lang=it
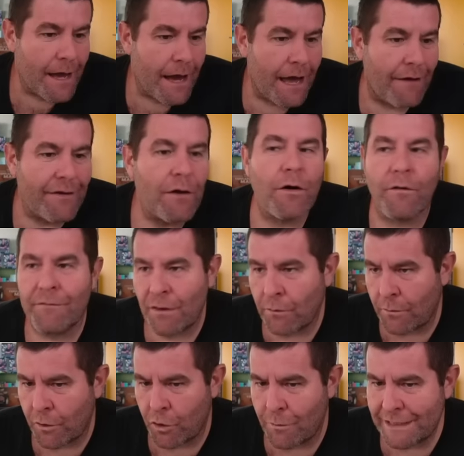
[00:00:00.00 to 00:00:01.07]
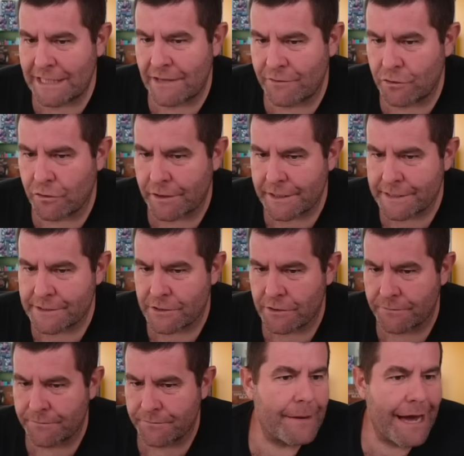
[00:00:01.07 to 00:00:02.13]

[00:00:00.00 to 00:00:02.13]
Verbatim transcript: Ah, vediamo, vediamo come è definito il rischio.